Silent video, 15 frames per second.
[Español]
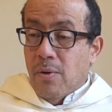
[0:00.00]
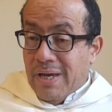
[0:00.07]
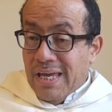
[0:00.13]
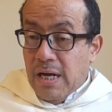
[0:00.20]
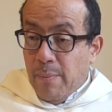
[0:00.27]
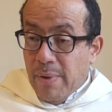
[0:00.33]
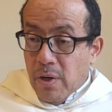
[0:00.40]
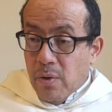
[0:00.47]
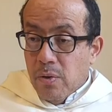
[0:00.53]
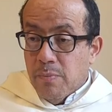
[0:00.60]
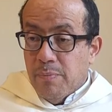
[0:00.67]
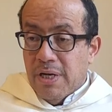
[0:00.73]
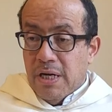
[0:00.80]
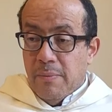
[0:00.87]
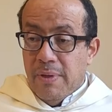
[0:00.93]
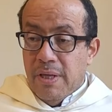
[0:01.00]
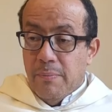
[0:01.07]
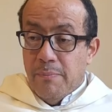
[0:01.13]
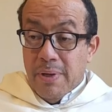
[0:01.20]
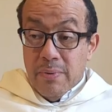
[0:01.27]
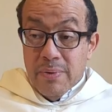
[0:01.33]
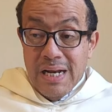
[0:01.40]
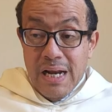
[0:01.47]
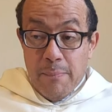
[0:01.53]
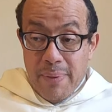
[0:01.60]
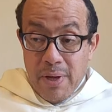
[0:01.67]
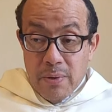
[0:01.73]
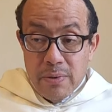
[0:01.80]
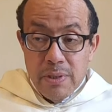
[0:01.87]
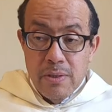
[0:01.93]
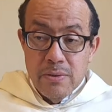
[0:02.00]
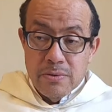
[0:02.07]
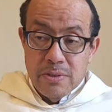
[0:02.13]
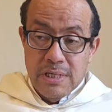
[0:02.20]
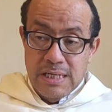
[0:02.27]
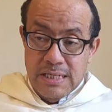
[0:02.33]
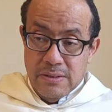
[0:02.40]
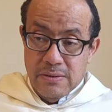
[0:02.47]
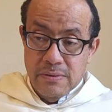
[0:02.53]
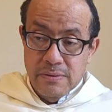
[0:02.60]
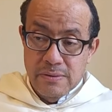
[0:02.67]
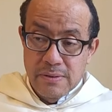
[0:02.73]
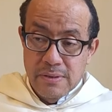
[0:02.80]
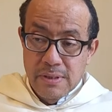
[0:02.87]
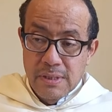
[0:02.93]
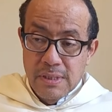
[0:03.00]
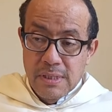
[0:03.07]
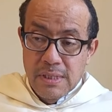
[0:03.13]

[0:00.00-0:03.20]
Lo que era mejor para mí. Pero en el peor de los casos,